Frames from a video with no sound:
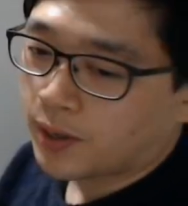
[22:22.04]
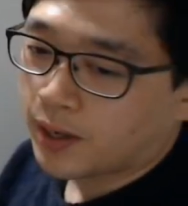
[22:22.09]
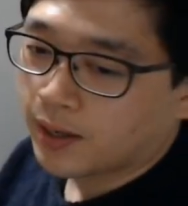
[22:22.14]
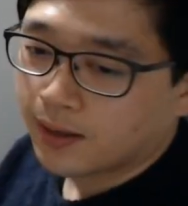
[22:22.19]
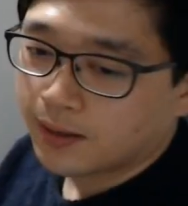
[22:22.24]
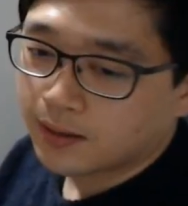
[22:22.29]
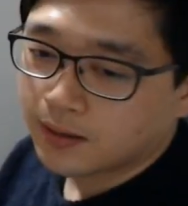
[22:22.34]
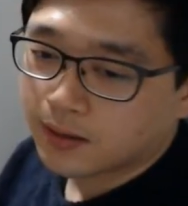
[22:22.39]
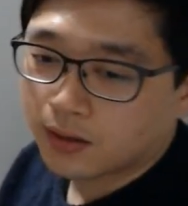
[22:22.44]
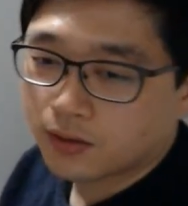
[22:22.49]

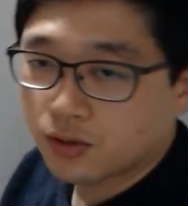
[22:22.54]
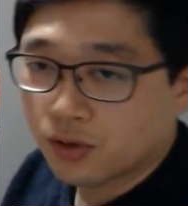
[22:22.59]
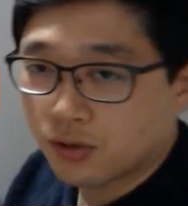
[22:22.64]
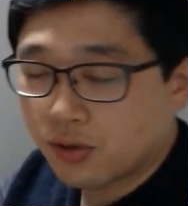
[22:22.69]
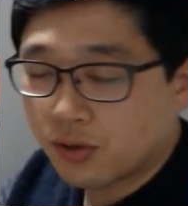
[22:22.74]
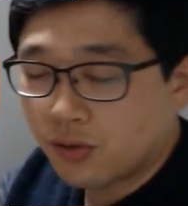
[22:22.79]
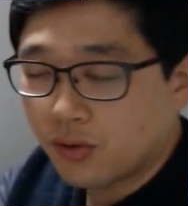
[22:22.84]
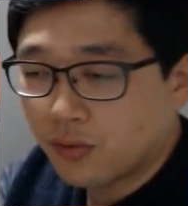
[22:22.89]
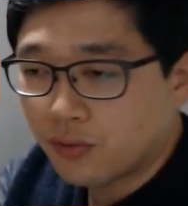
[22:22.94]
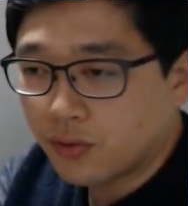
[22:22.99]
방해하니까
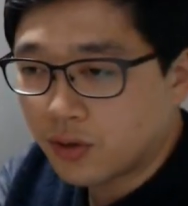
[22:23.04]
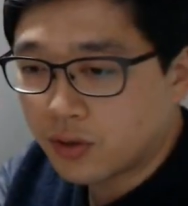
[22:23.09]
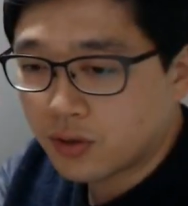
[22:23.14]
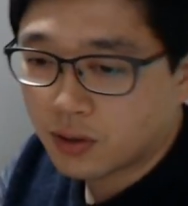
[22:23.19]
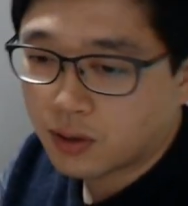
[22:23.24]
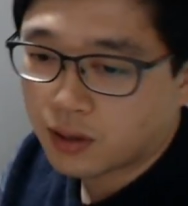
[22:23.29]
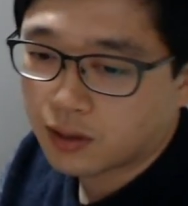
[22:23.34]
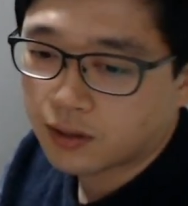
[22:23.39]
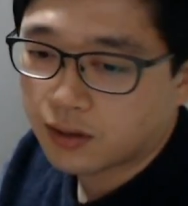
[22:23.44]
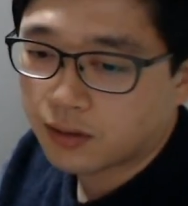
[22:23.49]
전열 효율이
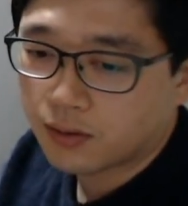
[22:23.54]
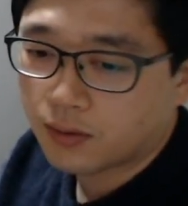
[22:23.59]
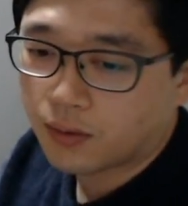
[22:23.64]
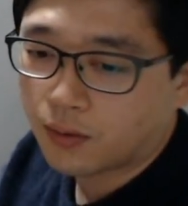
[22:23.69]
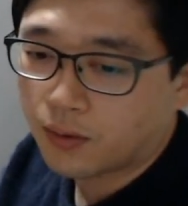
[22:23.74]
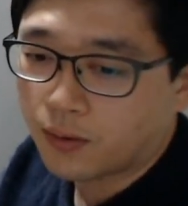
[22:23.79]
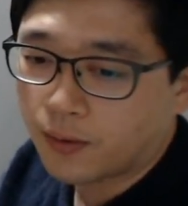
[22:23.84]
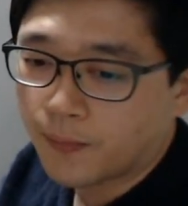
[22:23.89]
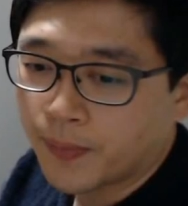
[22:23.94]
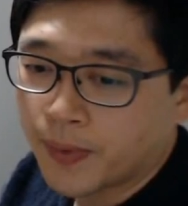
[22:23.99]
저하될
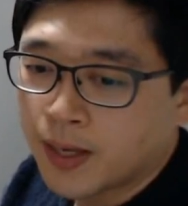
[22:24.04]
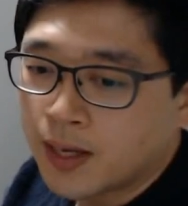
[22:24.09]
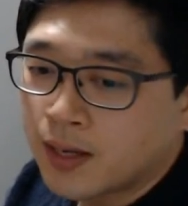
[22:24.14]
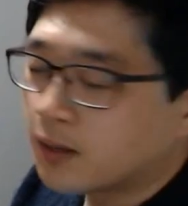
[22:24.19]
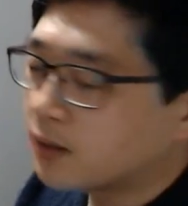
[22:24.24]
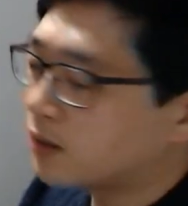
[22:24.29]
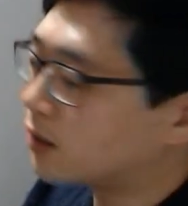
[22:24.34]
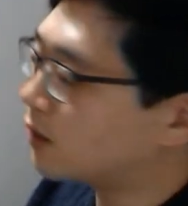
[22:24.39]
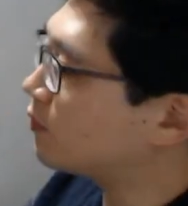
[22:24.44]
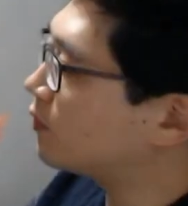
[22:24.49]
거고,
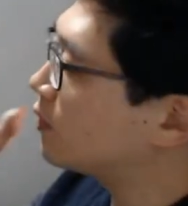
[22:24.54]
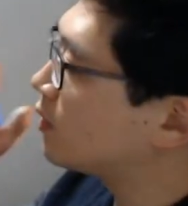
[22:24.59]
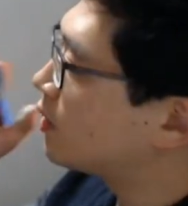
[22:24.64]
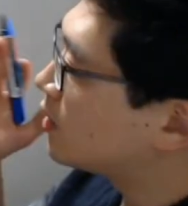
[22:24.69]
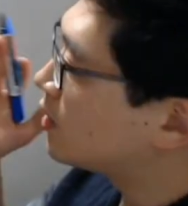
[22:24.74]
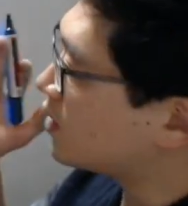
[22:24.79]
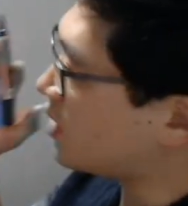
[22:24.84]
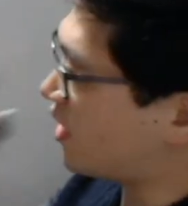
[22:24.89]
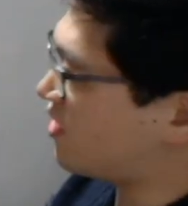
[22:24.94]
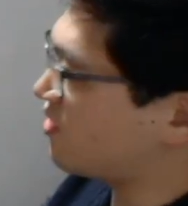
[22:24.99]
그럼
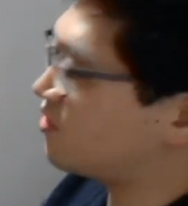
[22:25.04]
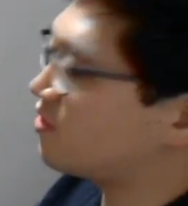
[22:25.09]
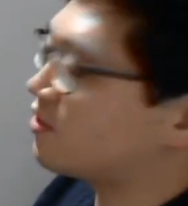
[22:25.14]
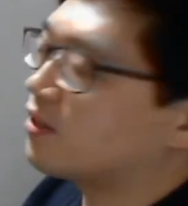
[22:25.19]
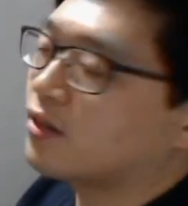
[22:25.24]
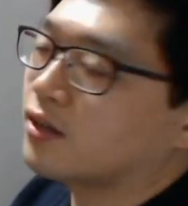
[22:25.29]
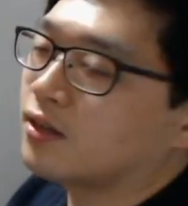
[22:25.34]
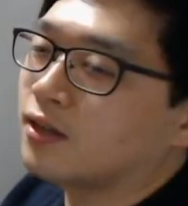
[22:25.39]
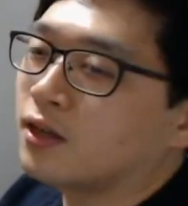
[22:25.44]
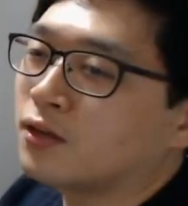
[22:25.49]

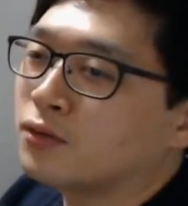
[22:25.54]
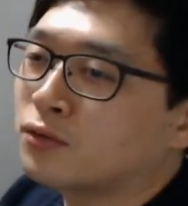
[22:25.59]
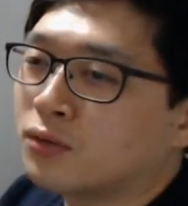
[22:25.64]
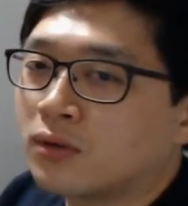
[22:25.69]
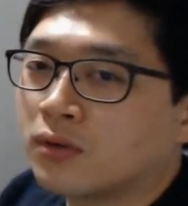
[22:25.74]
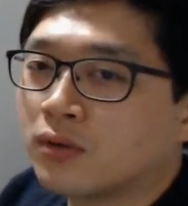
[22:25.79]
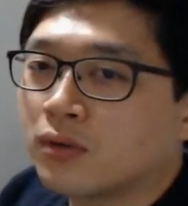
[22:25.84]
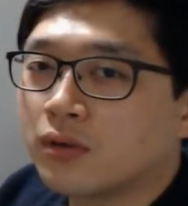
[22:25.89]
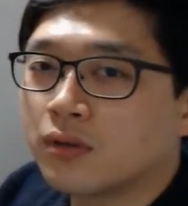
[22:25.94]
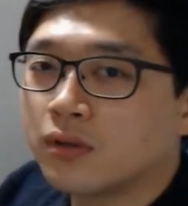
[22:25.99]
자연스럽게
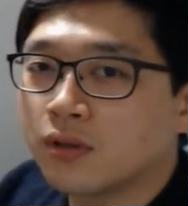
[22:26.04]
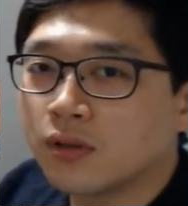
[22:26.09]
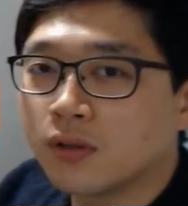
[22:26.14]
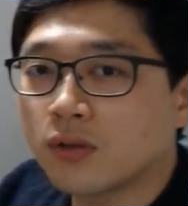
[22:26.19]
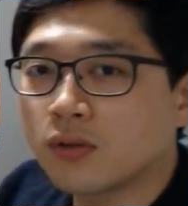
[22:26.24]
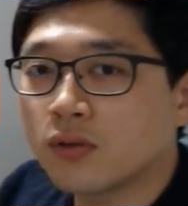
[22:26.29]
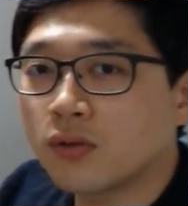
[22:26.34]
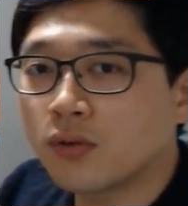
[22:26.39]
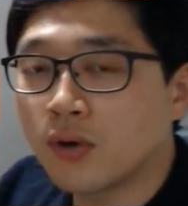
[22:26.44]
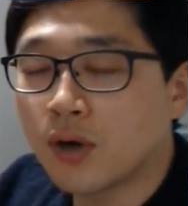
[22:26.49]
냉동
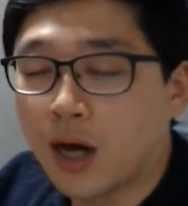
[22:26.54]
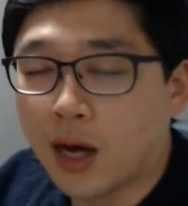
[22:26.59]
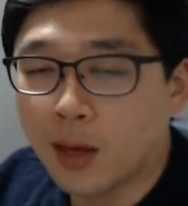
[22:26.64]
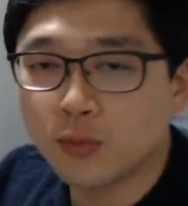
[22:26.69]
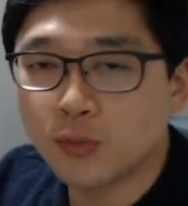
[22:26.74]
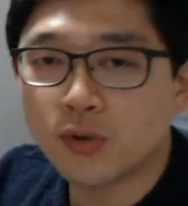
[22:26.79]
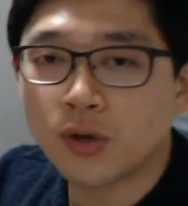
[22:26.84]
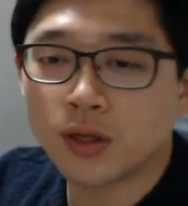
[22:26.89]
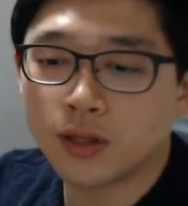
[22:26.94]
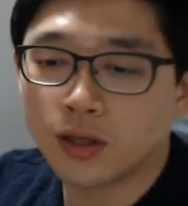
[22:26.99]
능력도
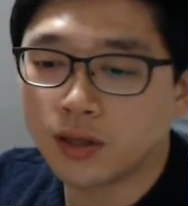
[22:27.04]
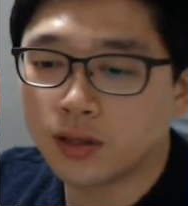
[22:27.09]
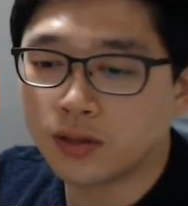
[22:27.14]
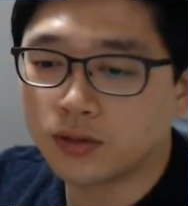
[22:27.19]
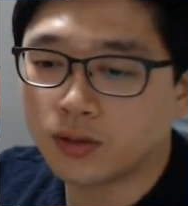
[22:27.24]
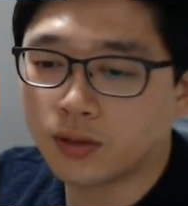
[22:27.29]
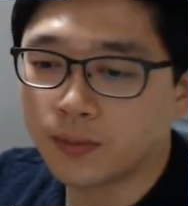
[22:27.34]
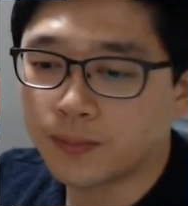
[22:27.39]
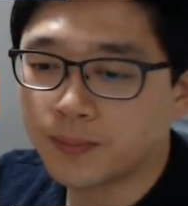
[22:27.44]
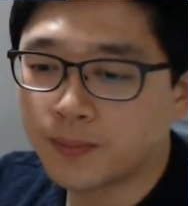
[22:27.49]
감소가
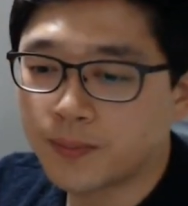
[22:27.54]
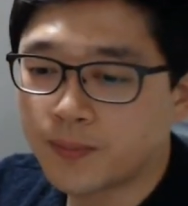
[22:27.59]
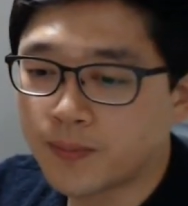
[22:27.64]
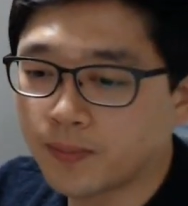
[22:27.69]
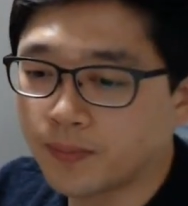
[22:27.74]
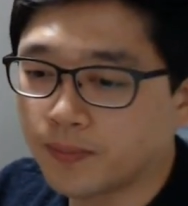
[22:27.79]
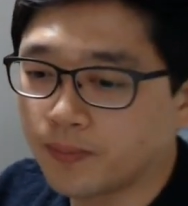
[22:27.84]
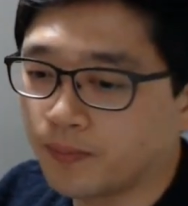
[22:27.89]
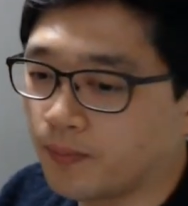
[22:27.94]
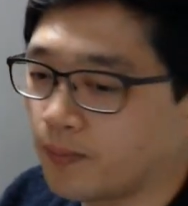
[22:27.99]
되겠죠.
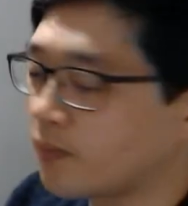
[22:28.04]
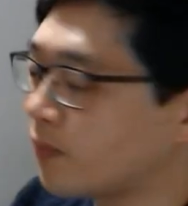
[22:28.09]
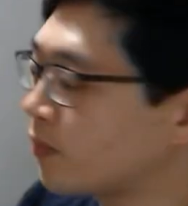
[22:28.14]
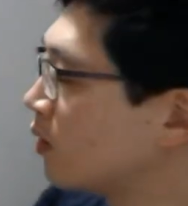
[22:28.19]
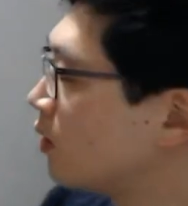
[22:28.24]
음.